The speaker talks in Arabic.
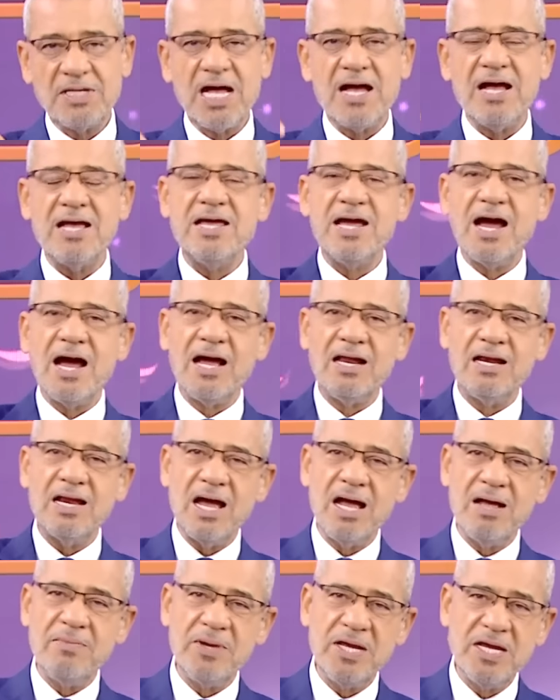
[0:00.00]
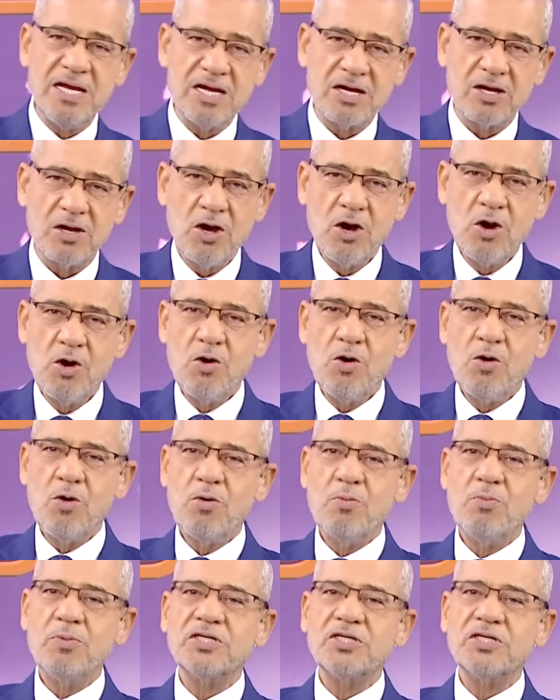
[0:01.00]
بتحققي احلامك ايوه ايوه ايوه